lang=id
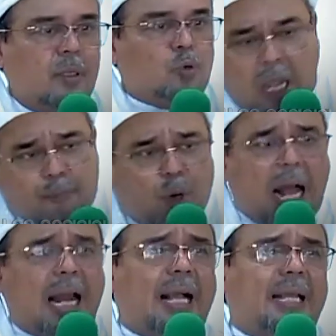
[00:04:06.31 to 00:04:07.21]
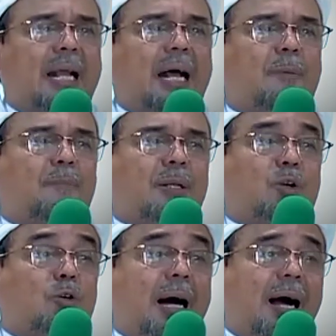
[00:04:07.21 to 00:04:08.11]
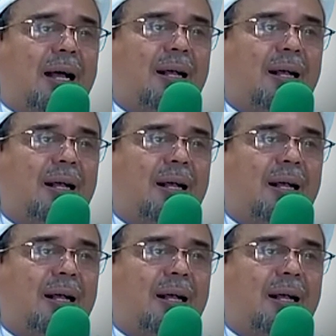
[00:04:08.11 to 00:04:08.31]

Saya pulang lagi, sampai di rumah,